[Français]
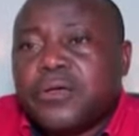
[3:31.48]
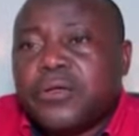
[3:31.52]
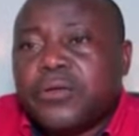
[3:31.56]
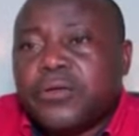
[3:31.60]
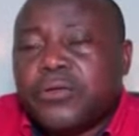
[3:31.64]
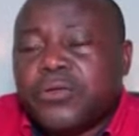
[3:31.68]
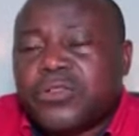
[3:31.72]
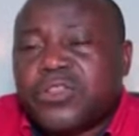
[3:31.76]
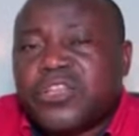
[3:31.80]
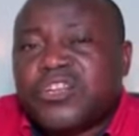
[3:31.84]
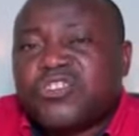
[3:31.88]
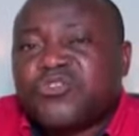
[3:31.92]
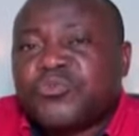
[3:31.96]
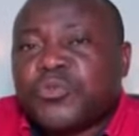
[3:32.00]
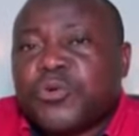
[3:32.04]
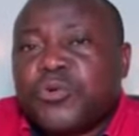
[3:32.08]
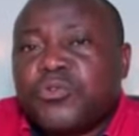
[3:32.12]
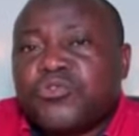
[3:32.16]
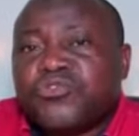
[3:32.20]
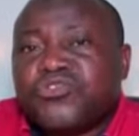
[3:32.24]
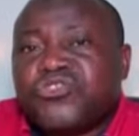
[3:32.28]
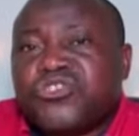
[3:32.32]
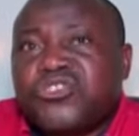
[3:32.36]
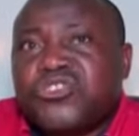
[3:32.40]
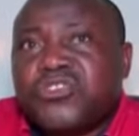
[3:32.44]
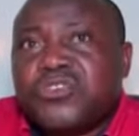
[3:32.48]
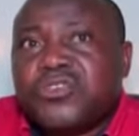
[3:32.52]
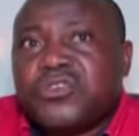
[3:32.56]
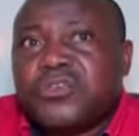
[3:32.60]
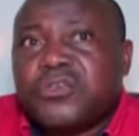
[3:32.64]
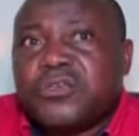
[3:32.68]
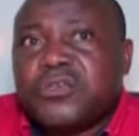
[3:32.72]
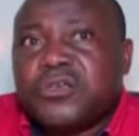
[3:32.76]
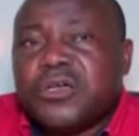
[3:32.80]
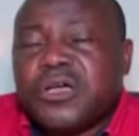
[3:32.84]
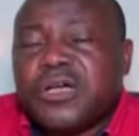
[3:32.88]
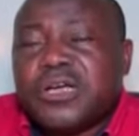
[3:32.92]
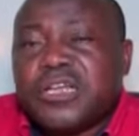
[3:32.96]
le transport
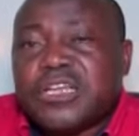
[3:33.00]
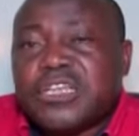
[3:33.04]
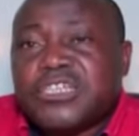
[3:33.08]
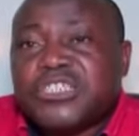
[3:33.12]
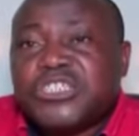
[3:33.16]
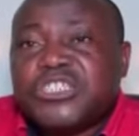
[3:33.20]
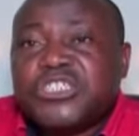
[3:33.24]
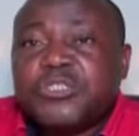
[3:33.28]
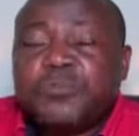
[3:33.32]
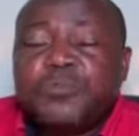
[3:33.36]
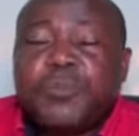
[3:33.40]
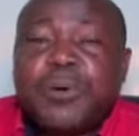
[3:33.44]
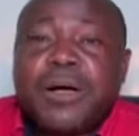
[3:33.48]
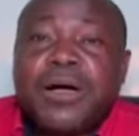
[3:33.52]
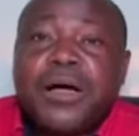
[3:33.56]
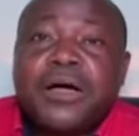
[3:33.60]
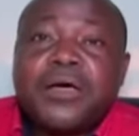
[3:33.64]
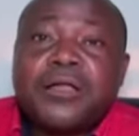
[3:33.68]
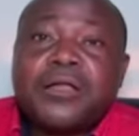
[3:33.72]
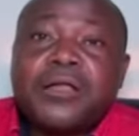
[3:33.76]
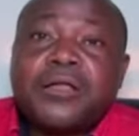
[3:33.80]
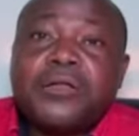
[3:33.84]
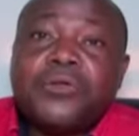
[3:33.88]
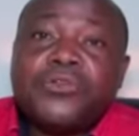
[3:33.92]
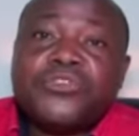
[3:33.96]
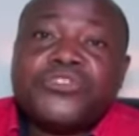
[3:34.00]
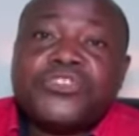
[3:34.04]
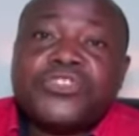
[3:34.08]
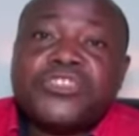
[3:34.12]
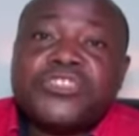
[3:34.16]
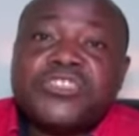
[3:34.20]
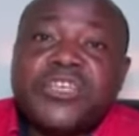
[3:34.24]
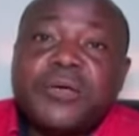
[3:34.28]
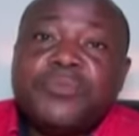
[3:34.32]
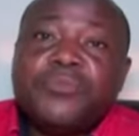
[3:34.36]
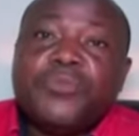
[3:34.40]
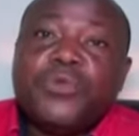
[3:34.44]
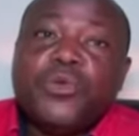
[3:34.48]
aussi est régi par le
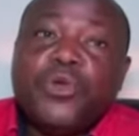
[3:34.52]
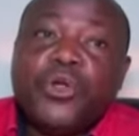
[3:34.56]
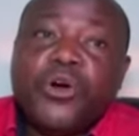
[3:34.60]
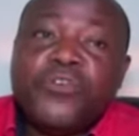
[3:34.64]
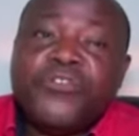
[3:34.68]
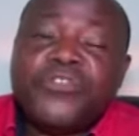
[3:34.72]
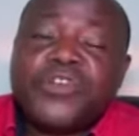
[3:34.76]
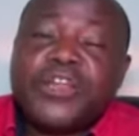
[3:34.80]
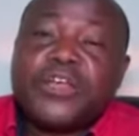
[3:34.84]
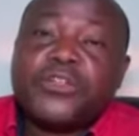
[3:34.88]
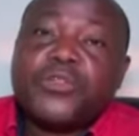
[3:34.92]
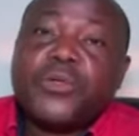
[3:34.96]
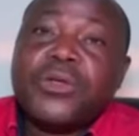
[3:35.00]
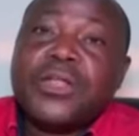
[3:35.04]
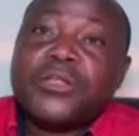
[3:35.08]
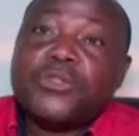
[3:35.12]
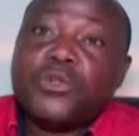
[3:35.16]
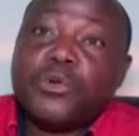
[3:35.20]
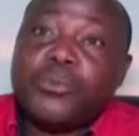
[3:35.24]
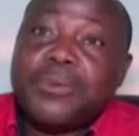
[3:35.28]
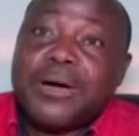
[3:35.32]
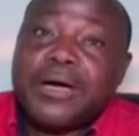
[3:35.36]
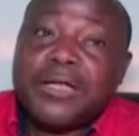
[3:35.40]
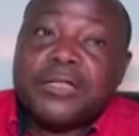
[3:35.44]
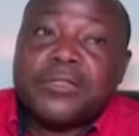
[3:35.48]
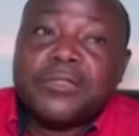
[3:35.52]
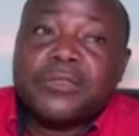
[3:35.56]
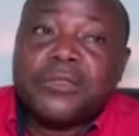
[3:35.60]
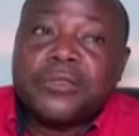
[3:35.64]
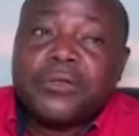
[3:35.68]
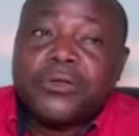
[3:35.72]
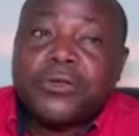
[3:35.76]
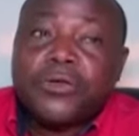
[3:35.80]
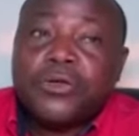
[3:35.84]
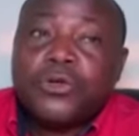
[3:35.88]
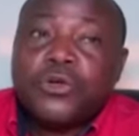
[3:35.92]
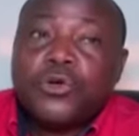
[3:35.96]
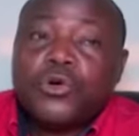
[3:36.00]
système de l'offre et de la demande.
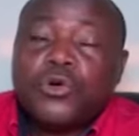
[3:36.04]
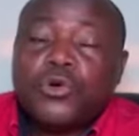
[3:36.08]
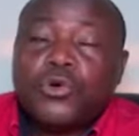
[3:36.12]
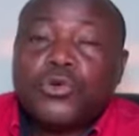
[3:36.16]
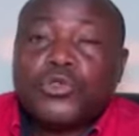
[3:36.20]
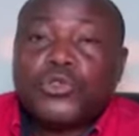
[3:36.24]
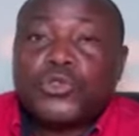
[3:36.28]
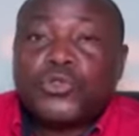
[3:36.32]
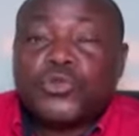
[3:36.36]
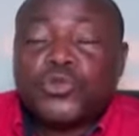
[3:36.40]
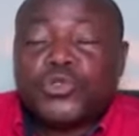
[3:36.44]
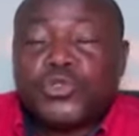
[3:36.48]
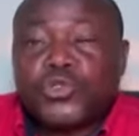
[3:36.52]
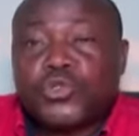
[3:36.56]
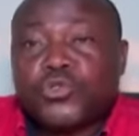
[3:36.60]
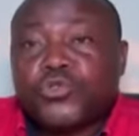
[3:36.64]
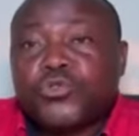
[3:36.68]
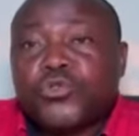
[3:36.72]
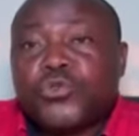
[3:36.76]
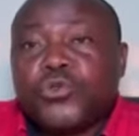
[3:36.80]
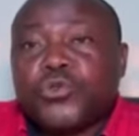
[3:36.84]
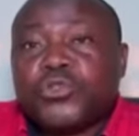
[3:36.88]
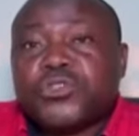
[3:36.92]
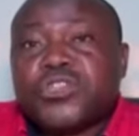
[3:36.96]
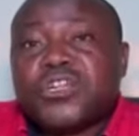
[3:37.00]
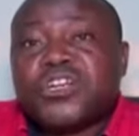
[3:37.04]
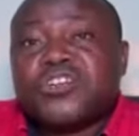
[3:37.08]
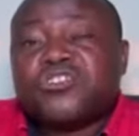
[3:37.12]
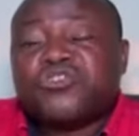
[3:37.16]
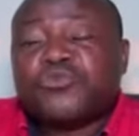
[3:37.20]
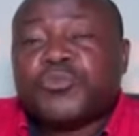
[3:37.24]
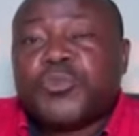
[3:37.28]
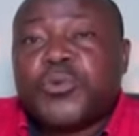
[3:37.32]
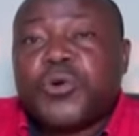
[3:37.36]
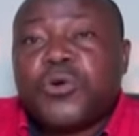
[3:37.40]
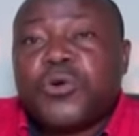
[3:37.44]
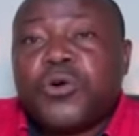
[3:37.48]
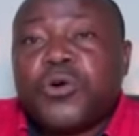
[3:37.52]
Au jour d'aujourd'hui, le
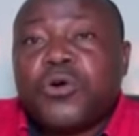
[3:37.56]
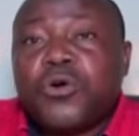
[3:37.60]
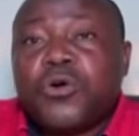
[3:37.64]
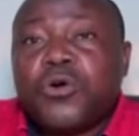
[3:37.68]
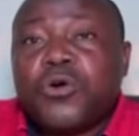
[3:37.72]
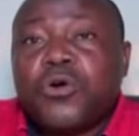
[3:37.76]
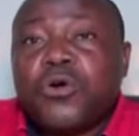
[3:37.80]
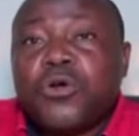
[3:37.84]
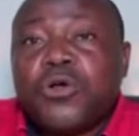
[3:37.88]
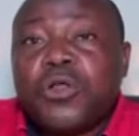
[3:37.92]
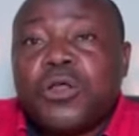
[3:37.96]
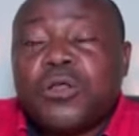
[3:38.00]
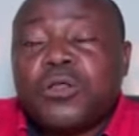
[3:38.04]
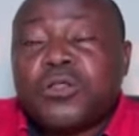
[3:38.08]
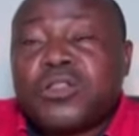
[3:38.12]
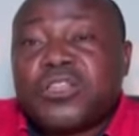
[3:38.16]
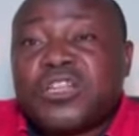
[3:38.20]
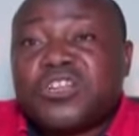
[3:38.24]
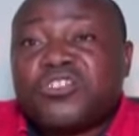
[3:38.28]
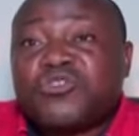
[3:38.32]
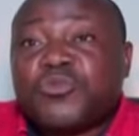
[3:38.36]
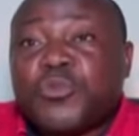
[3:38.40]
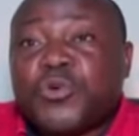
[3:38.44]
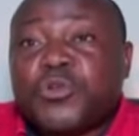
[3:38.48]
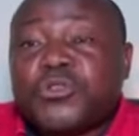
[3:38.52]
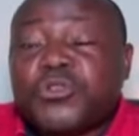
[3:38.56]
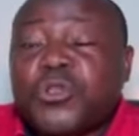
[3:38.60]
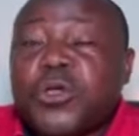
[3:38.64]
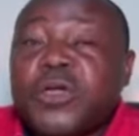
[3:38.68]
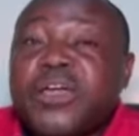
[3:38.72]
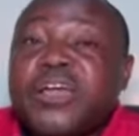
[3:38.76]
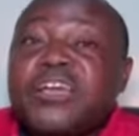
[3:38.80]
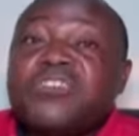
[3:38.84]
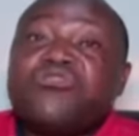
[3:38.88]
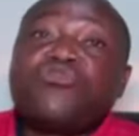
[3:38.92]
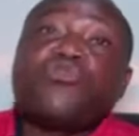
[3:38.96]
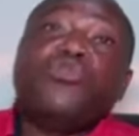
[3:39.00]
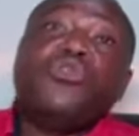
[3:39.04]
transport, le transporteur
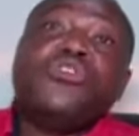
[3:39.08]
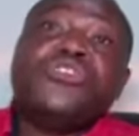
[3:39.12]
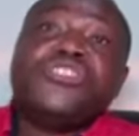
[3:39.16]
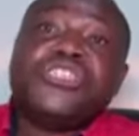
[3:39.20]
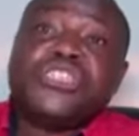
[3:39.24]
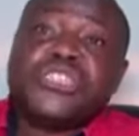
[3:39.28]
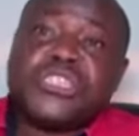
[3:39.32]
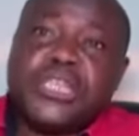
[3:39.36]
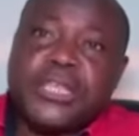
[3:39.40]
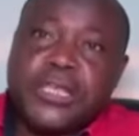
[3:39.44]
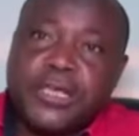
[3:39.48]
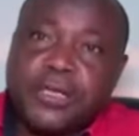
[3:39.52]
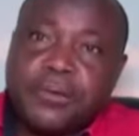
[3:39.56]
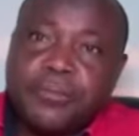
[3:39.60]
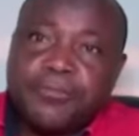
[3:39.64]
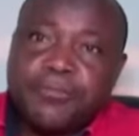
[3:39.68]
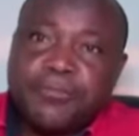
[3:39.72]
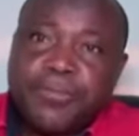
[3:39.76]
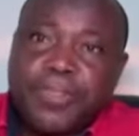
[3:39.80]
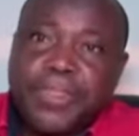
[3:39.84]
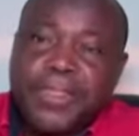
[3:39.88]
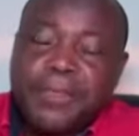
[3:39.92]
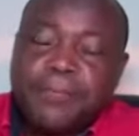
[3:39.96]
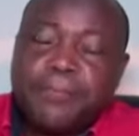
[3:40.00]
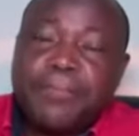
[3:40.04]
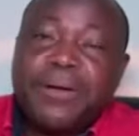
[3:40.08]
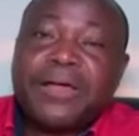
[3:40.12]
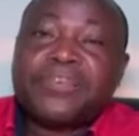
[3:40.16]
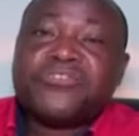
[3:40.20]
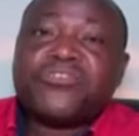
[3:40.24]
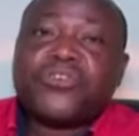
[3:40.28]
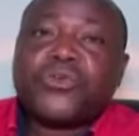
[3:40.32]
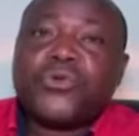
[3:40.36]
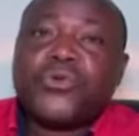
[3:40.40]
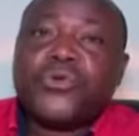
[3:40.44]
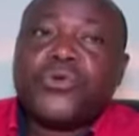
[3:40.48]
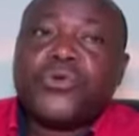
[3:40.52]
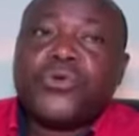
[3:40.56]
est sollicité
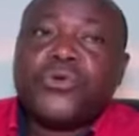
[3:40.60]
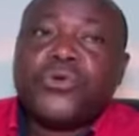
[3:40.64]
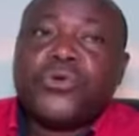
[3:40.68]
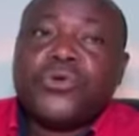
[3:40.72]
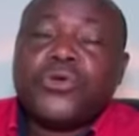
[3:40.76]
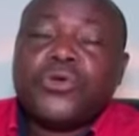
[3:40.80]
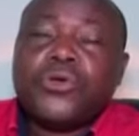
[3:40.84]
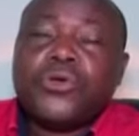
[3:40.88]
parce que